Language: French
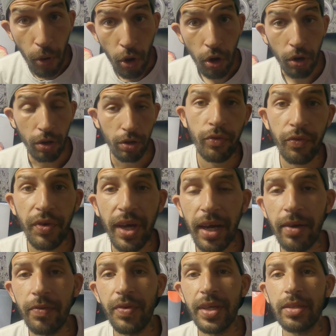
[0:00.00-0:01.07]
peuvent vous
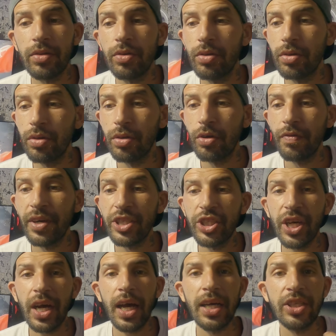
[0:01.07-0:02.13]
faire en fait, euh, on va dire,